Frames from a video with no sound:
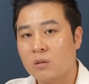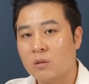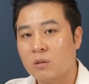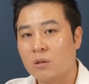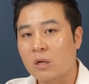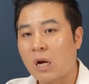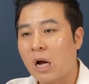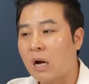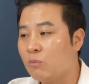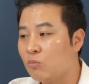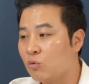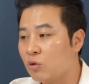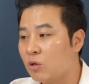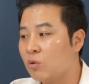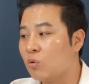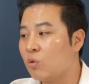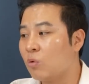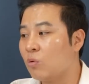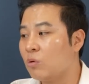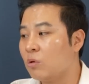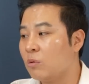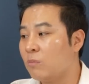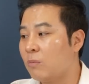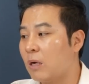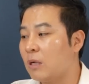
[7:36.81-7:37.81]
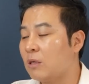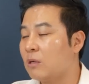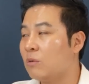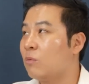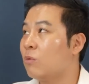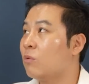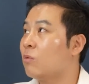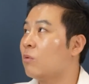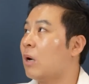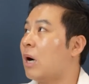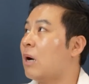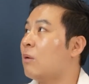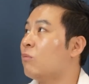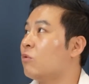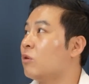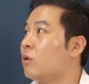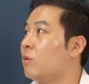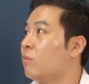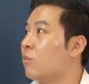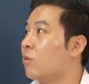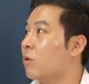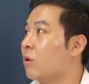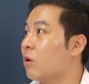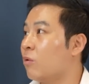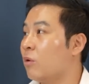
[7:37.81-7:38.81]
그러니까 아무리 돈이 많이 벌고 아무리
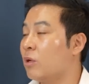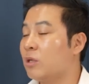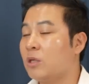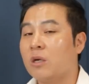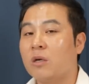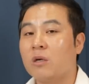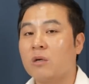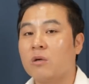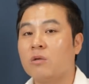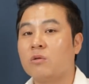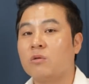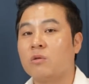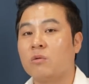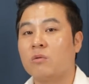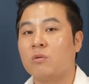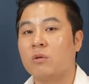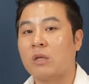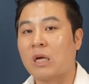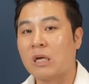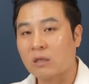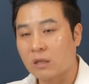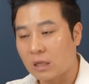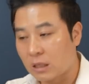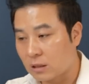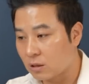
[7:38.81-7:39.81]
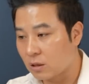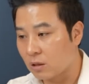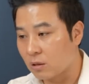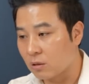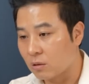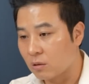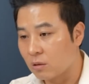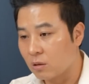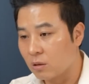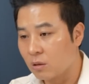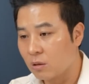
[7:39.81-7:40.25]
뭐가 회사가 커져도 나는 항상